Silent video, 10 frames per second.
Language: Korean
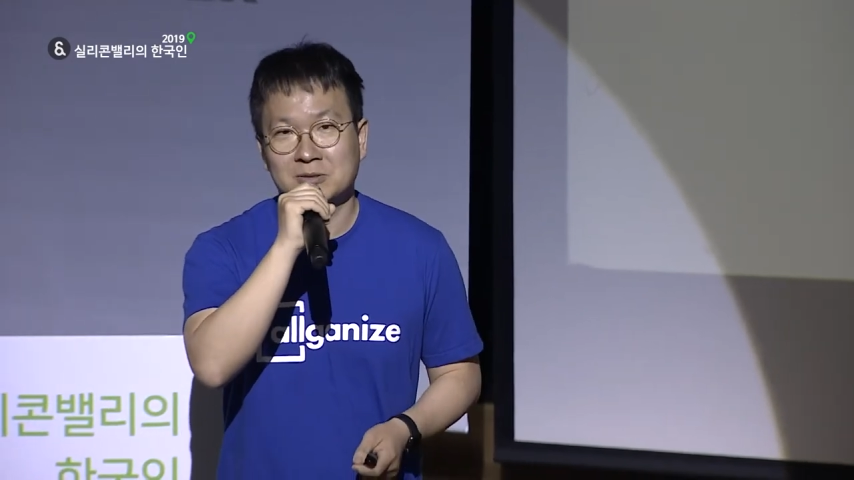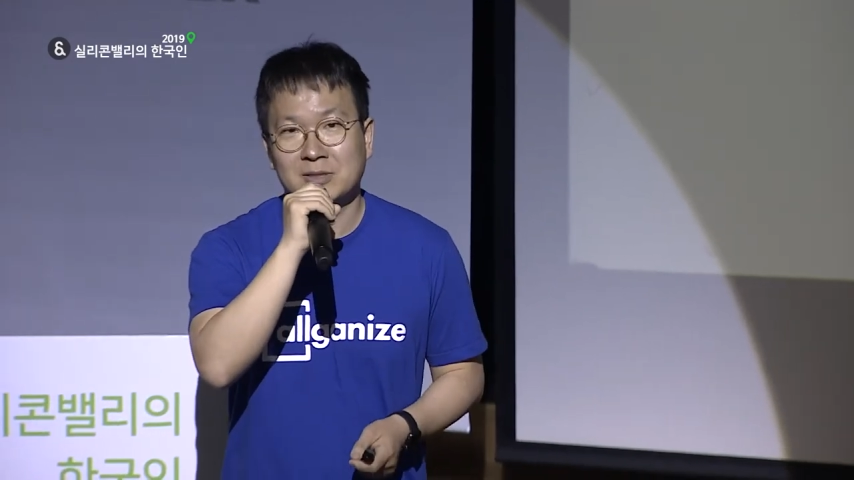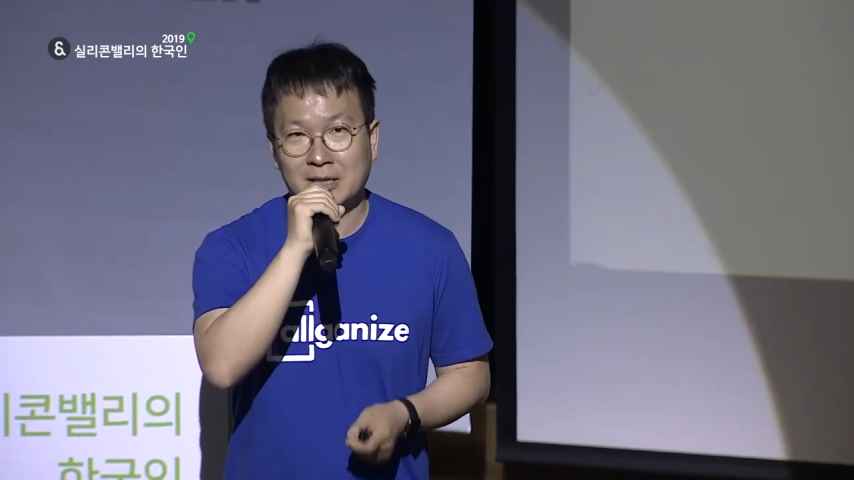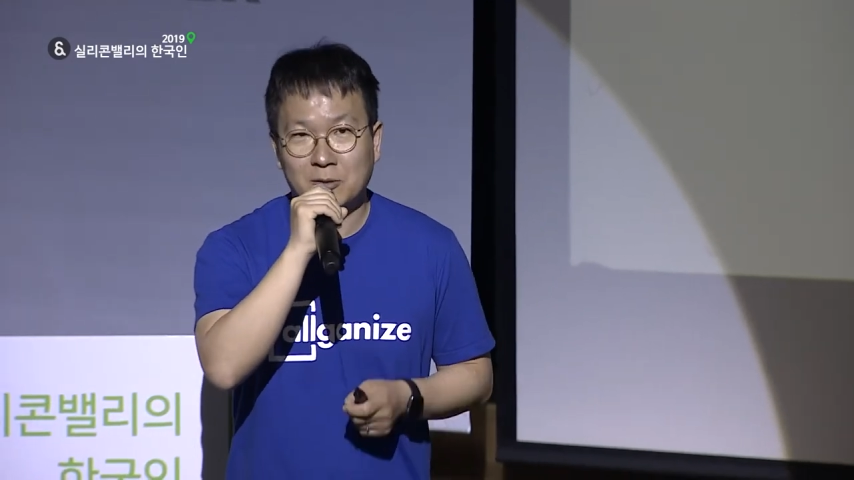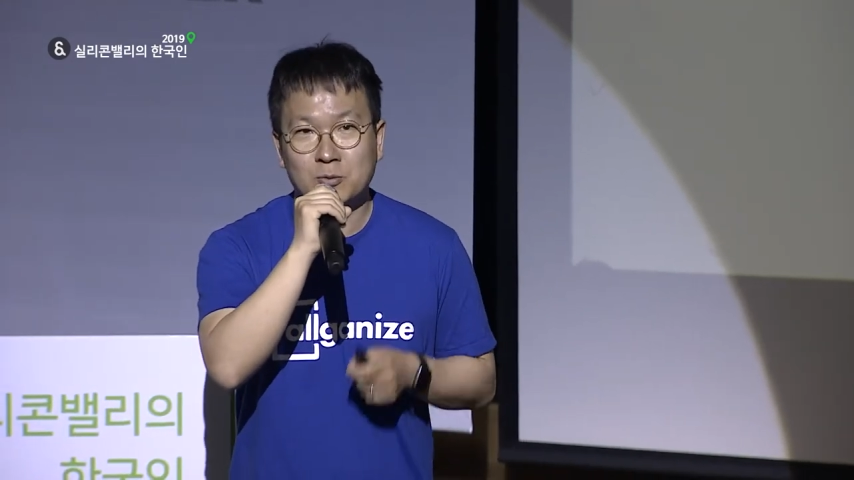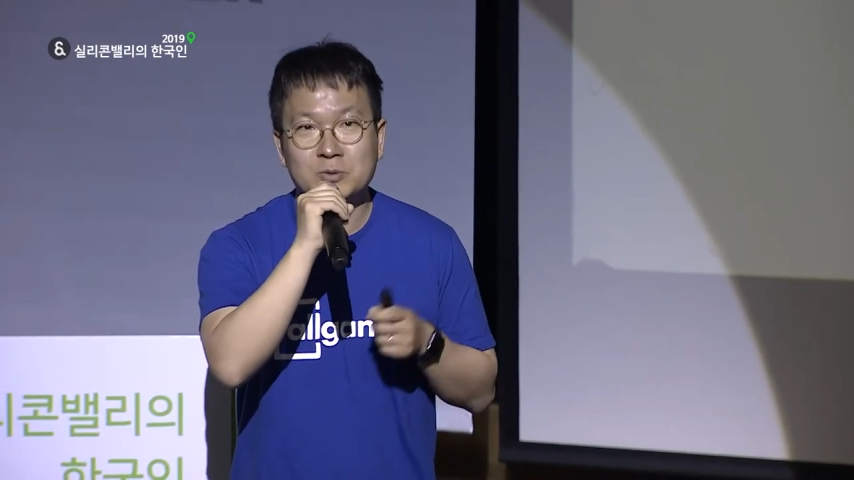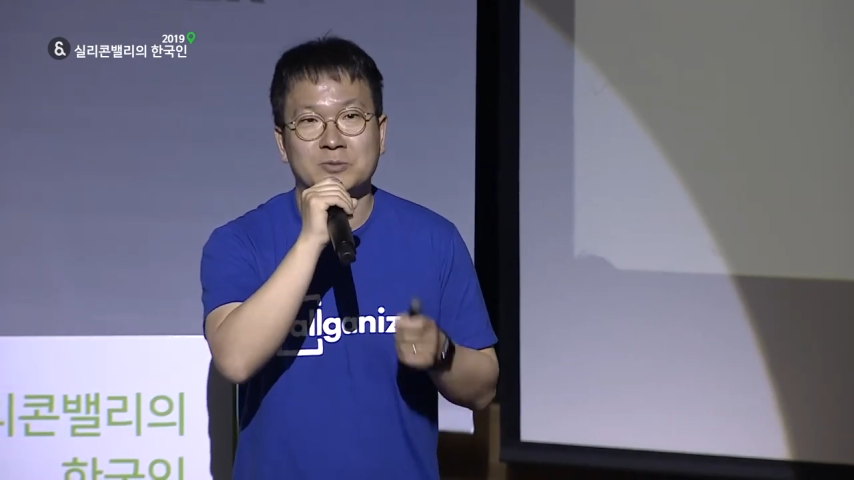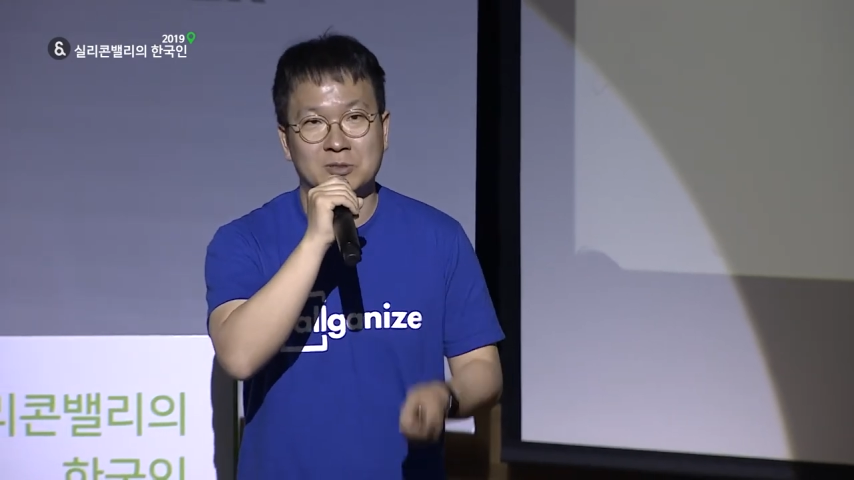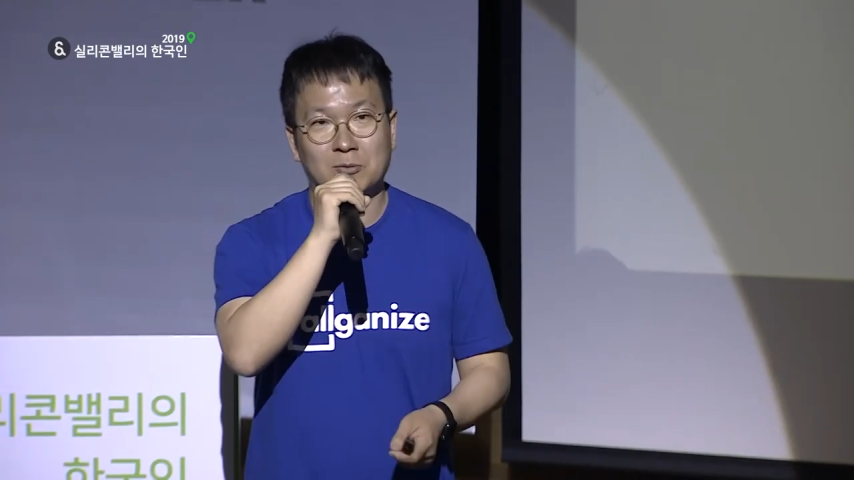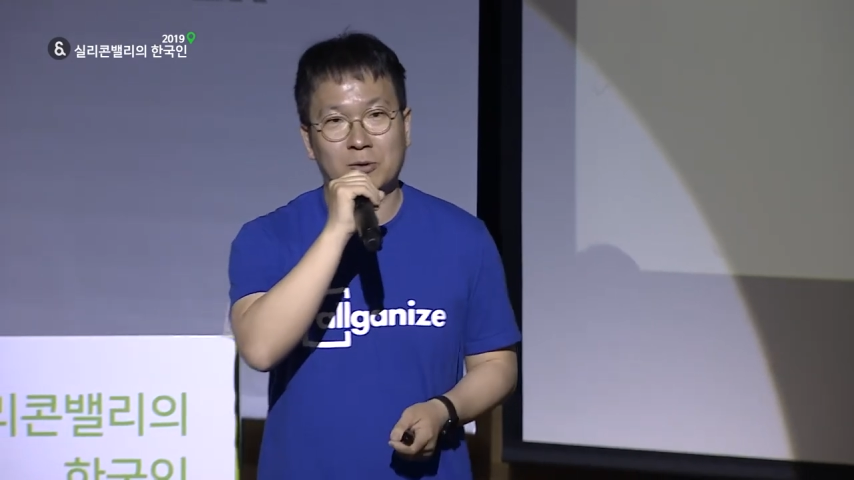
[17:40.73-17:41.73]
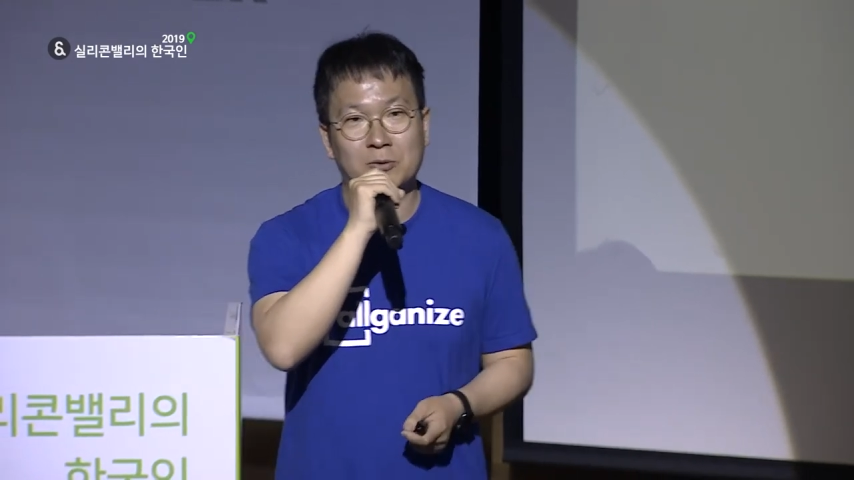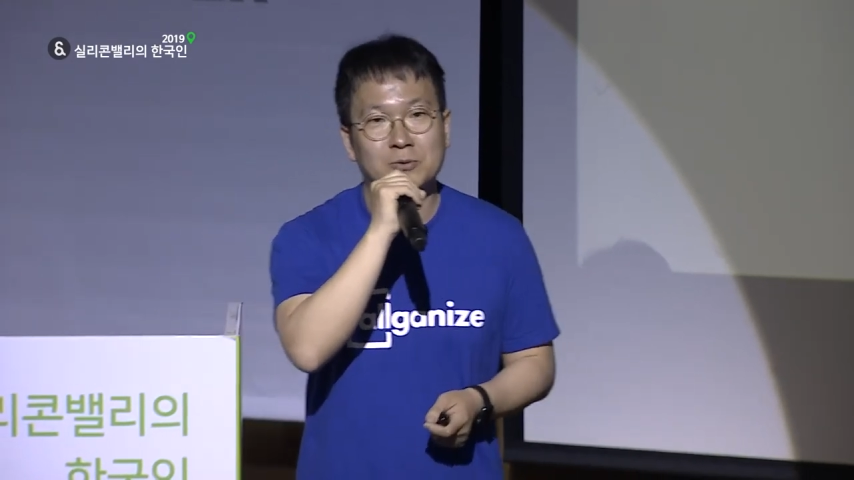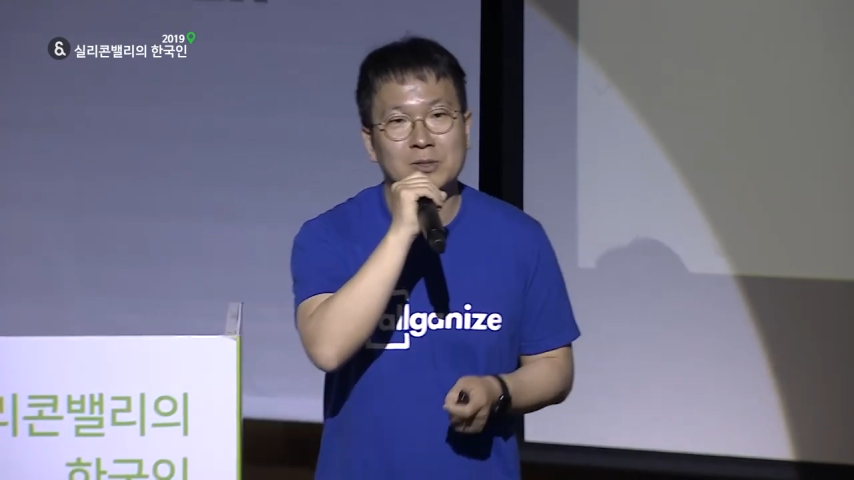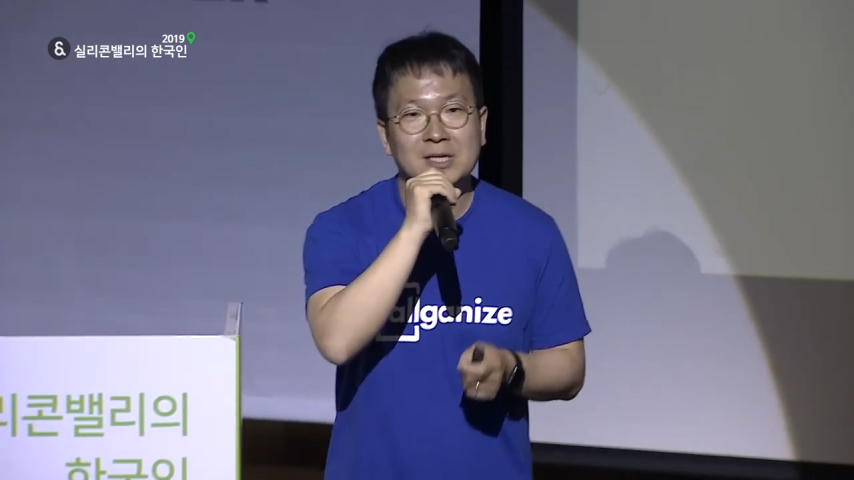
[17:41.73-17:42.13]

된다고 5분이면 들어보라고.